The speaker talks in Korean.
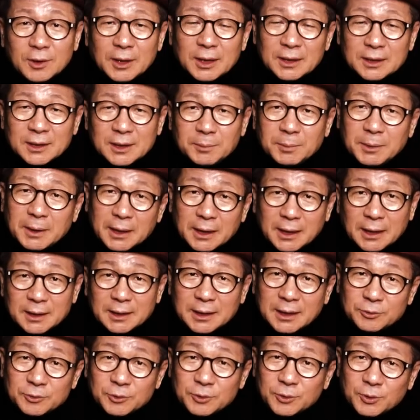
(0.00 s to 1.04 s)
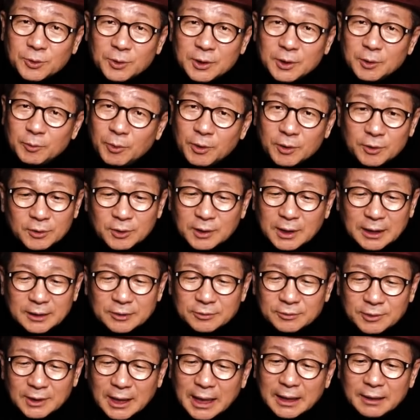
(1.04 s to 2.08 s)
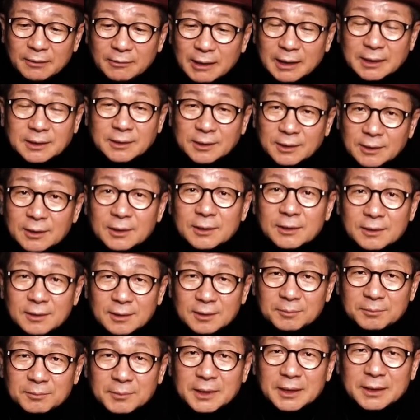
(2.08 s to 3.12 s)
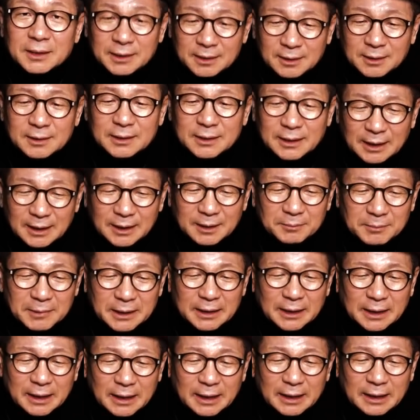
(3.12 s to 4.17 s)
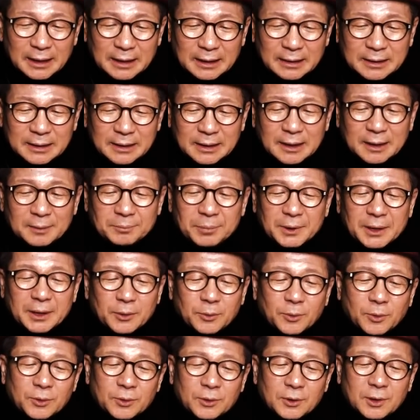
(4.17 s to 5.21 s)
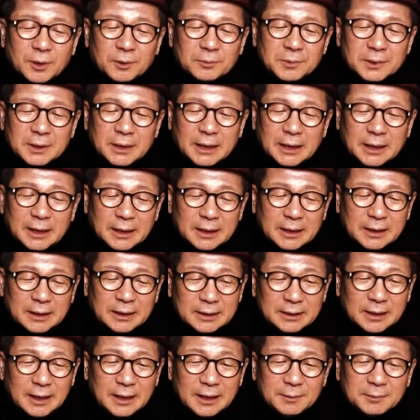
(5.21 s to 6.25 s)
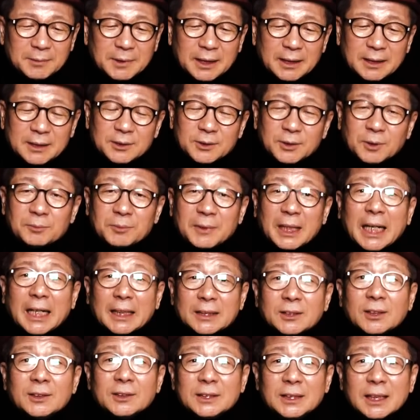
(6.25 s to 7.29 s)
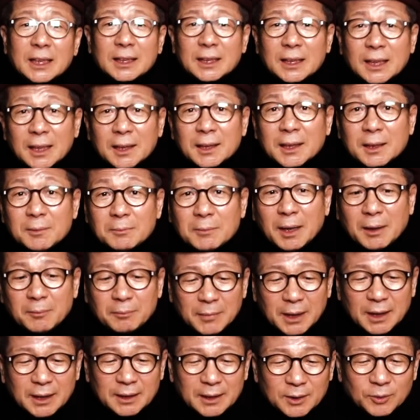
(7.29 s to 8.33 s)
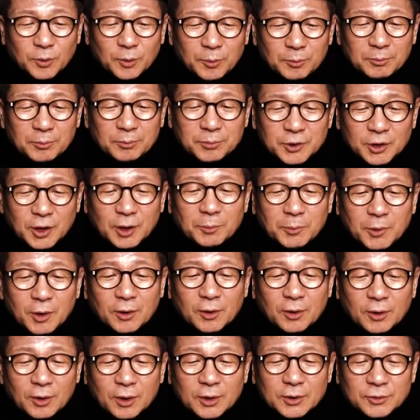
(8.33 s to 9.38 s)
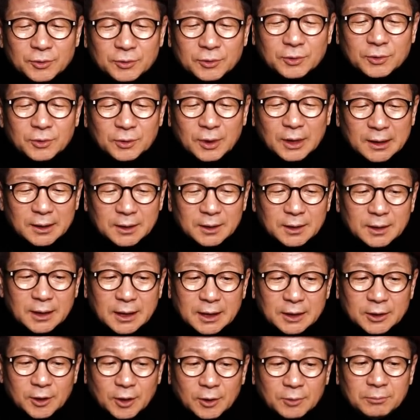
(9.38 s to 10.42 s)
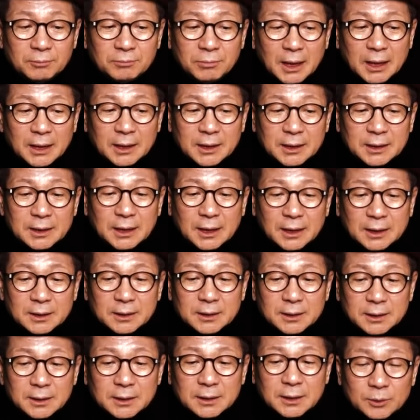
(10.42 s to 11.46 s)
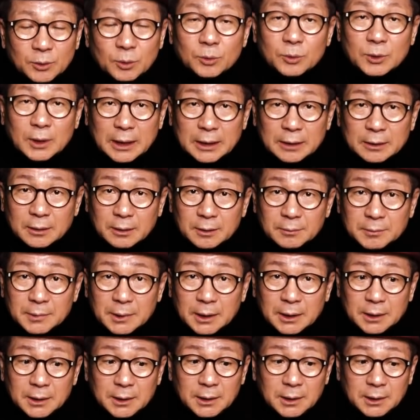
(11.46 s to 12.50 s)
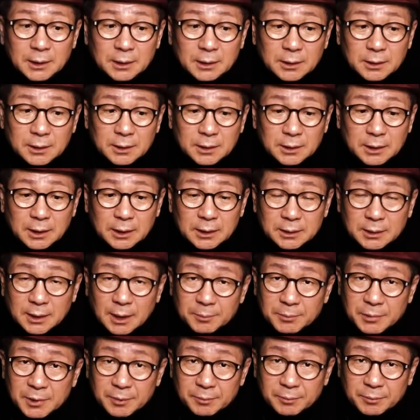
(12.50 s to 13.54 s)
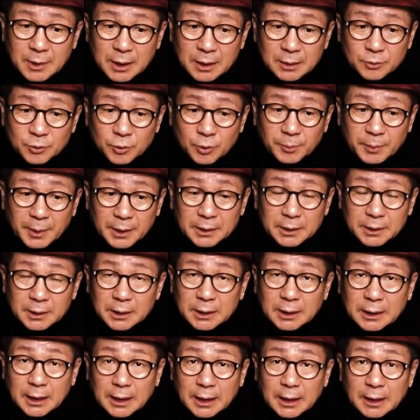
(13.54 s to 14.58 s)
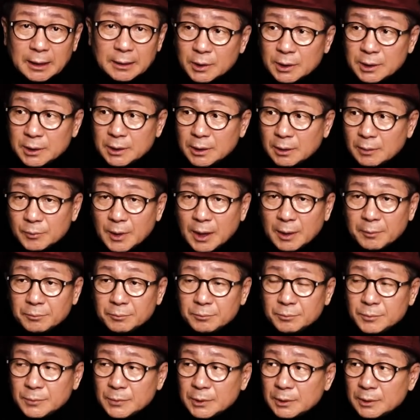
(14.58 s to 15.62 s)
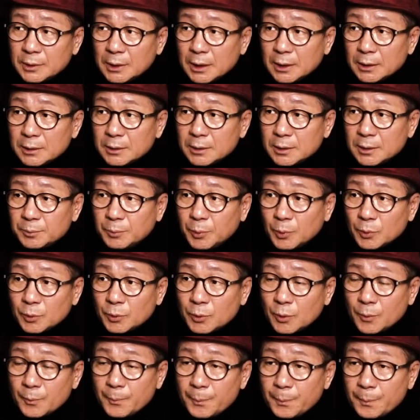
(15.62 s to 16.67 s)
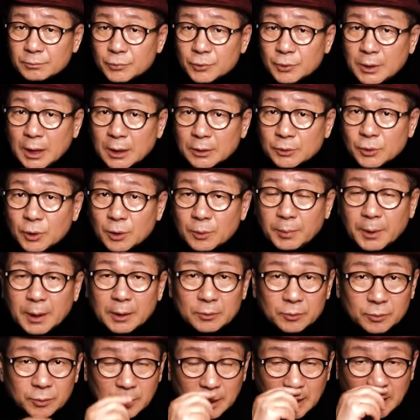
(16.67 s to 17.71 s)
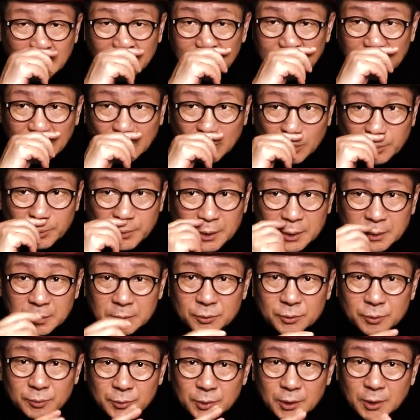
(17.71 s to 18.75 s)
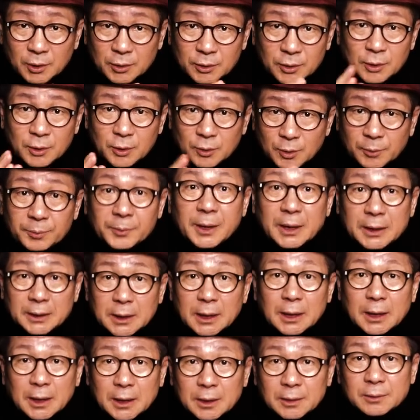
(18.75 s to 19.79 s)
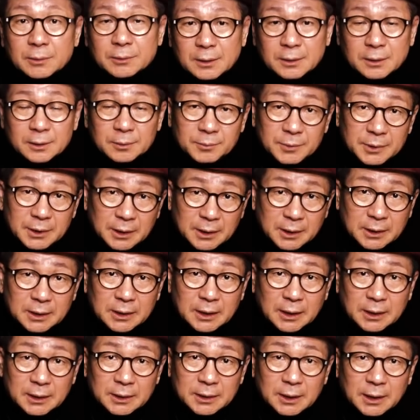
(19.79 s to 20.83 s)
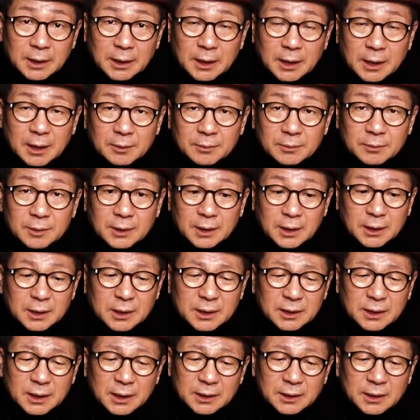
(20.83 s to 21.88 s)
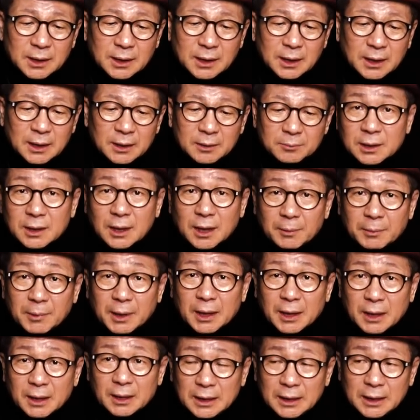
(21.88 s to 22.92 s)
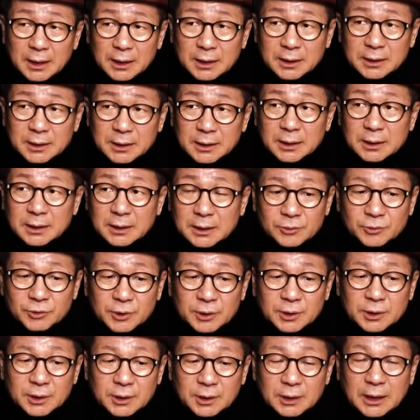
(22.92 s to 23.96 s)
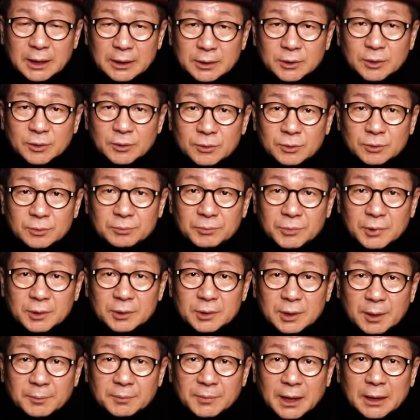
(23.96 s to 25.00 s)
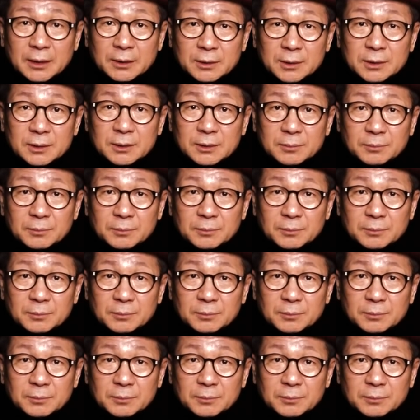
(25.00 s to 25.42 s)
왜 집에다 갖다 줄 돈이 월급 가지고는 안 됐어? 뭐 이런 얘기입니다. 그렇게 비꼬는 겁니다. 살림살이 좀 나아졌냐 그래? 김만배한테 돈 처먹어가지고 그렇게 선배 기자들을 욕을 하는 겁니다. 이, 이 기자는 30대 초반이니까 기자, 남자들이 보통 대학 졸업하고 군대 갔다 오면은 26, 7 되잖아요. 그러면 이제 기자 생활하고 그러니까 기자 생활 그래봐야 일찍 취직이 됐어도 뭐 3, 4년,